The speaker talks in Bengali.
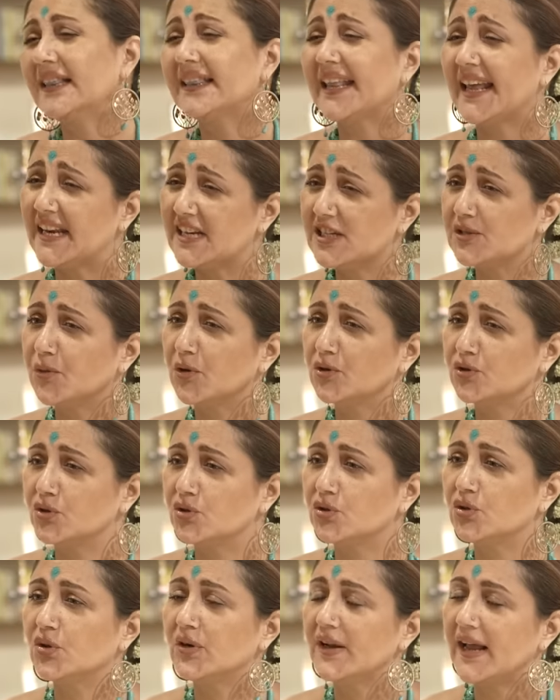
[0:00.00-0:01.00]
আর তেইশ
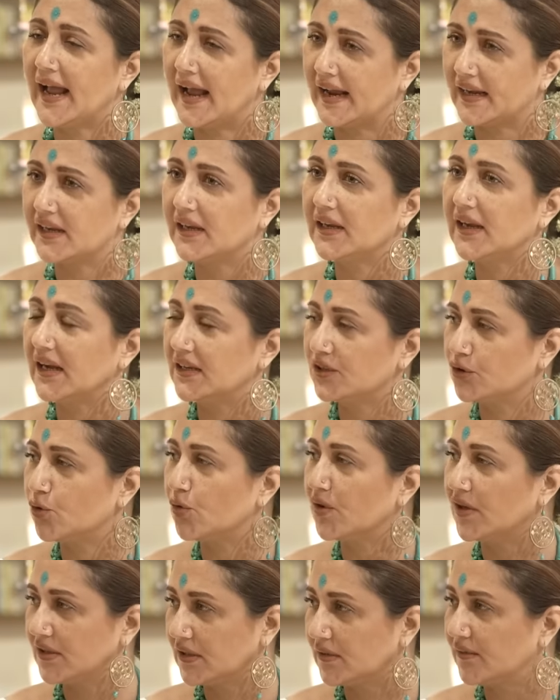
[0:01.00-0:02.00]
বছর ধরে একই কাজ
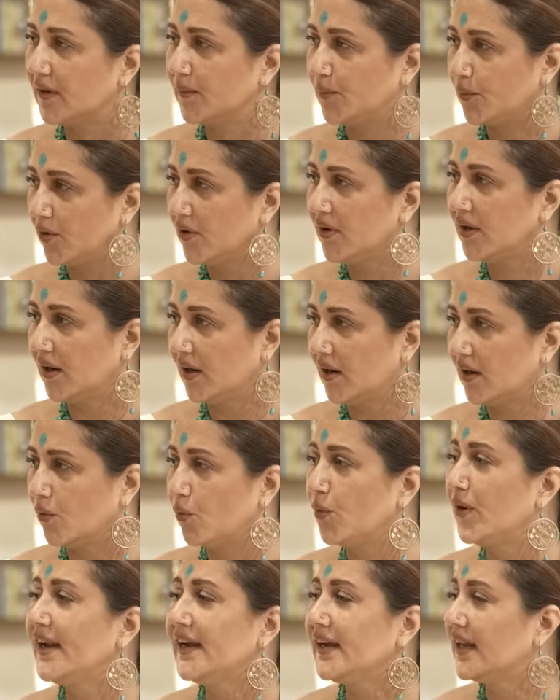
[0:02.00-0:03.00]
করে যাওয়ার পর না
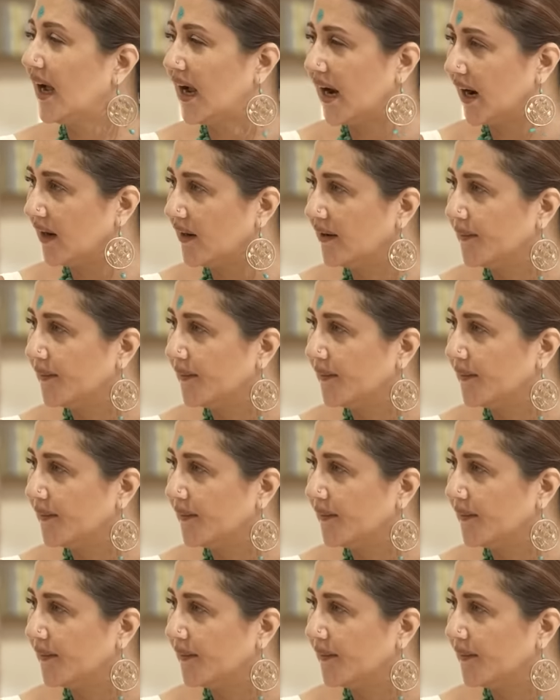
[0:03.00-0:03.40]
ওইটা আর